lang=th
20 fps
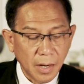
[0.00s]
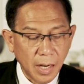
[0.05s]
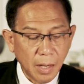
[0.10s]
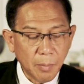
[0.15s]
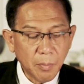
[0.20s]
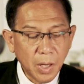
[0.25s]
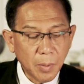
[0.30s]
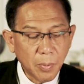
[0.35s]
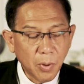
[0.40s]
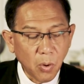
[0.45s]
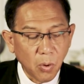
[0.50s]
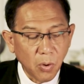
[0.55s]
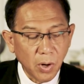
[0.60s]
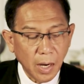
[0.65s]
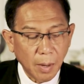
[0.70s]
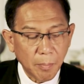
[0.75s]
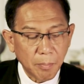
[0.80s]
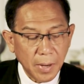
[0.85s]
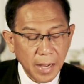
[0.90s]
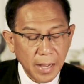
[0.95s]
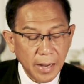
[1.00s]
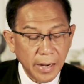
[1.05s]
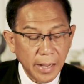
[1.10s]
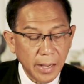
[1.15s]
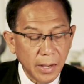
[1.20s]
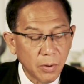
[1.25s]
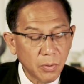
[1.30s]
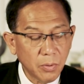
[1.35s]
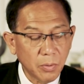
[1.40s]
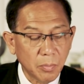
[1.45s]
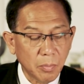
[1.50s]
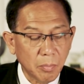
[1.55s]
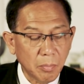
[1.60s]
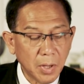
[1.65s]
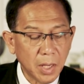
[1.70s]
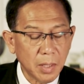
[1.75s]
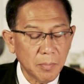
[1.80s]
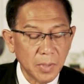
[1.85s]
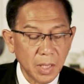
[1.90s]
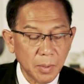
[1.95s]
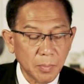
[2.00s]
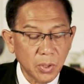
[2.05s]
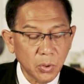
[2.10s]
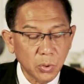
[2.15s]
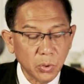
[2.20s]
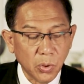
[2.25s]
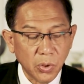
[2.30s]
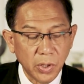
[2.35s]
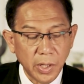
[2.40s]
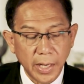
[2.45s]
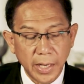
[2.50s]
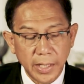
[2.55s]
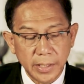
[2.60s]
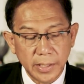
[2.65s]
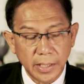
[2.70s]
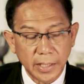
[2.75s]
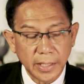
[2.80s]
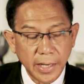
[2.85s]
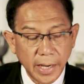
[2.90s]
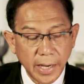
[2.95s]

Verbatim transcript: และเมื่อพระองค์กลับมาแล้วไม่มีมนุษย์คนใดจะ